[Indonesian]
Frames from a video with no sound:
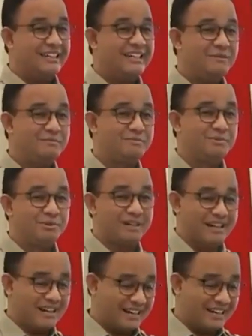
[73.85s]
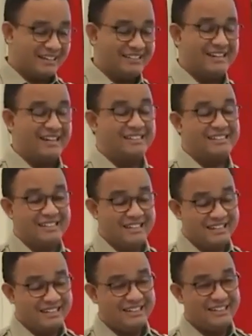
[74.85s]
Ini bukan kerja
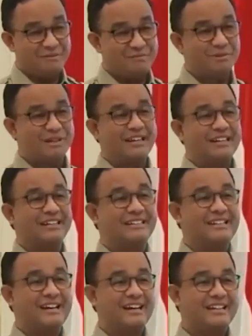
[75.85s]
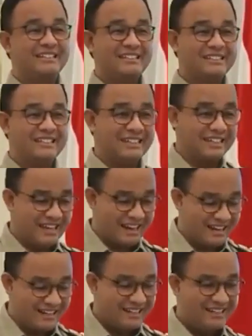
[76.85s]
kecil, ini bukan kerja
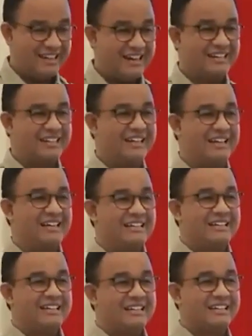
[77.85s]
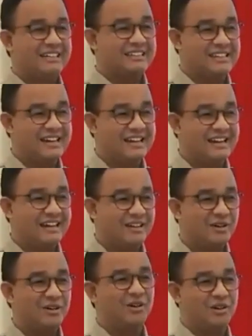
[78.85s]
sendirian. Ini adalah kerja
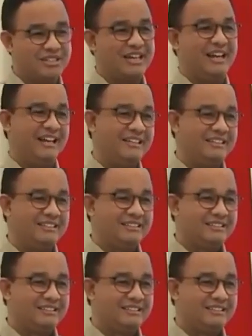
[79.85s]
kolosal.